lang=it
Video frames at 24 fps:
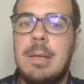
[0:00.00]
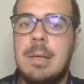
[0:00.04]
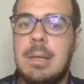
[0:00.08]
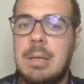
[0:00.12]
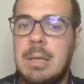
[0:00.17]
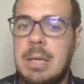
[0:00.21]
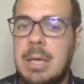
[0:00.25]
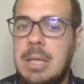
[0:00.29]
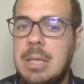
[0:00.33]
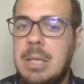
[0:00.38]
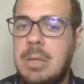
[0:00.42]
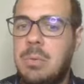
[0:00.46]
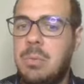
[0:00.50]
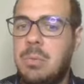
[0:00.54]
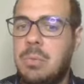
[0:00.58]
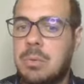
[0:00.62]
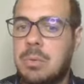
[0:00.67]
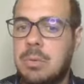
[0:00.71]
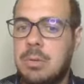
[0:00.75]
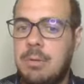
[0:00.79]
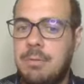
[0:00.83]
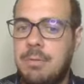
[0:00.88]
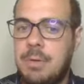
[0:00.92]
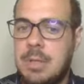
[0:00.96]
Rene
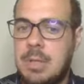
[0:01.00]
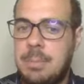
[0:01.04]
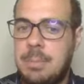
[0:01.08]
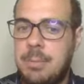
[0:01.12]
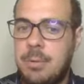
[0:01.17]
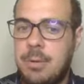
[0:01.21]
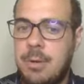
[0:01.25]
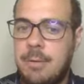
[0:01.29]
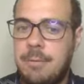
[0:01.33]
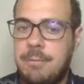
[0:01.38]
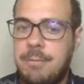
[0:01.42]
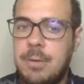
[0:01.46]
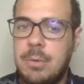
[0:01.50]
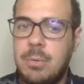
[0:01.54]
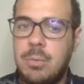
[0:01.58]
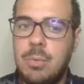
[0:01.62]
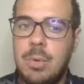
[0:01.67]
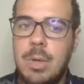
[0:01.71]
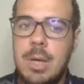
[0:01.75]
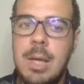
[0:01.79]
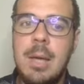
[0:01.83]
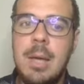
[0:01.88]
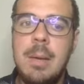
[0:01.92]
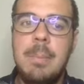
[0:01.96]
1 difende il primo
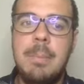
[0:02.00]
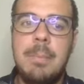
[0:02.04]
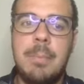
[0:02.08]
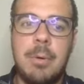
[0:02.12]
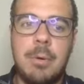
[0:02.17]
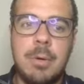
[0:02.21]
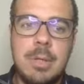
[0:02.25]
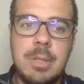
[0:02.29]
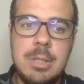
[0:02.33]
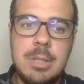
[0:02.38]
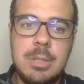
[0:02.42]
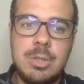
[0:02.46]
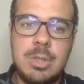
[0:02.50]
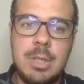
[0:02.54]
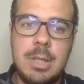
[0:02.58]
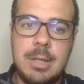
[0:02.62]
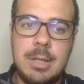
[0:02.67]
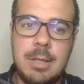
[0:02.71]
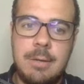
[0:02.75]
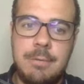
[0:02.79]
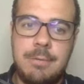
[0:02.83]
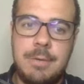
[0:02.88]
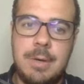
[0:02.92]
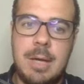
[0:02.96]
F2 e poi si
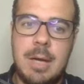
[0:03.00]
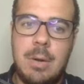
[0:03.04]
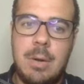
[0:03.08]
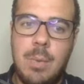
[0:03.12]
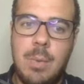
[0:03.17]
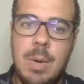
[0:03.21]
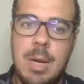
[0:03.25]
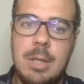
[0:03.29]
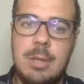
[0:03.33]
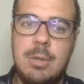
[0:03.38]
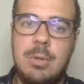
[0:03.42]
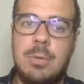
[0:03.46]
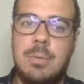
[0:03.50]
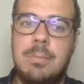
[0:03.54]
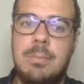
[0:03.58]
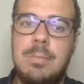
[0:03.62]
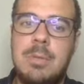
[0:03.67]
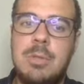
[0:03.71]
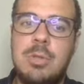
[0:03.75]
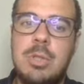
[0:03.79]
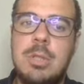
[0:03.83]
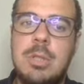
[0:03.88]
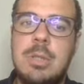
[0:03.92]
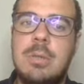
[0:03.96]
cerca di fare A4,
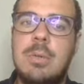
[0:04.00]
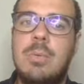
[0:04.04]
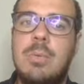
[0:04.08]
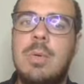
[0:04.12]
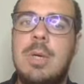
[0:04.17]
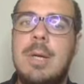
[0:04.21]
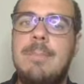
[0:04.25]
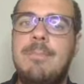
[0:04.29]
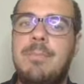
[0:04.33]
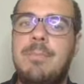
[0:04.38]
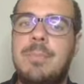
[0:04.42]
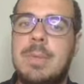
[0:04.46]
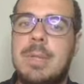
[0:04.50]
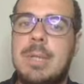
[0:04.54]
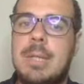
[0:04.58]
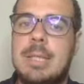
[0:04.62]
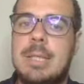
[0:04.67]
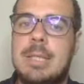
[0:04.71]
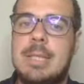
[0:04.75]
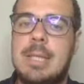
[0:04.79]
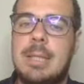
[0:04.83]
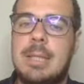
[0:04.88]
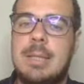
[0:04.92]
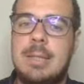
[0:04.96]
B5
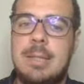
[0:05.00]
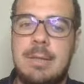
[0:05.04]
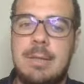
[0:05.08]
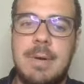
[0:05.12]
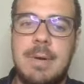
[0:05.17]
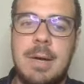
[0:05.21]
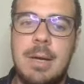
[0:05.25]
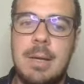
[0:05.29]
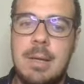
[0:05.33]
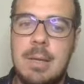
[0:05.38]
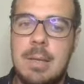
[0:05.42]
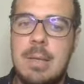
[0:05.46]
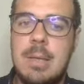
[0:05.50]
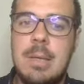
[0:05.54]
e si attiva.